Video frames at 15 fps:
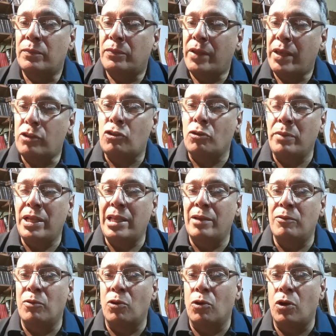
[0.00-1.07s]
esto me
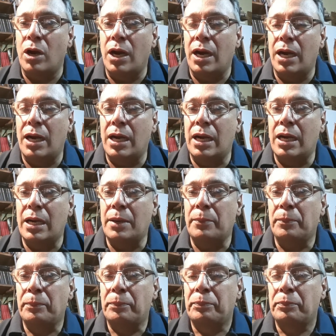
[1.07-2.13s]
llevó
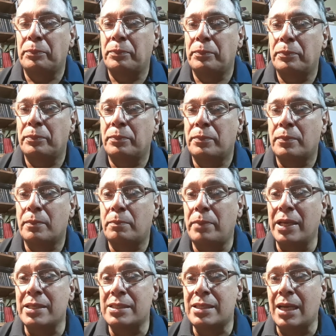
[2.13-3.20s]
a
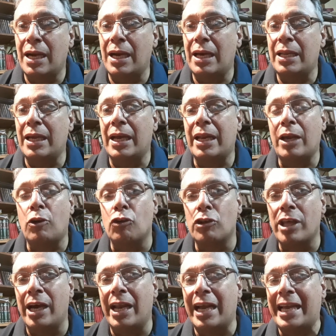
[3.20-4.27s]
pensar y a
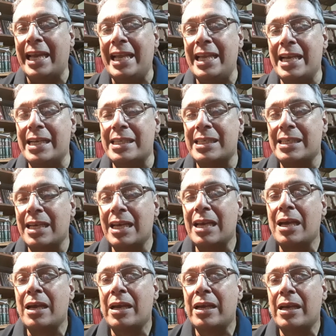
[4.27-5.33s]
recordar aquellas
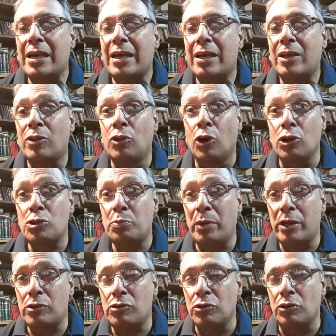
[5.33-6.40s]
dos
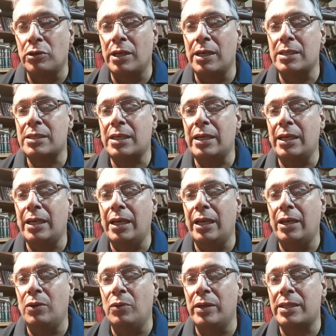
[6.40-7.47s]
personas que
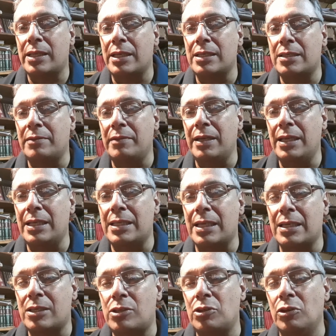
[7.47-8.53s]
en nuestra
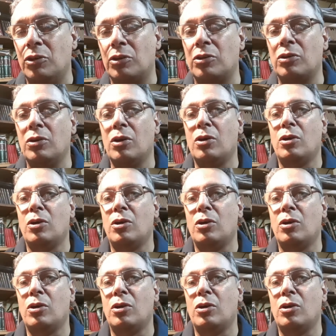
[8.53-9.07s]
civilización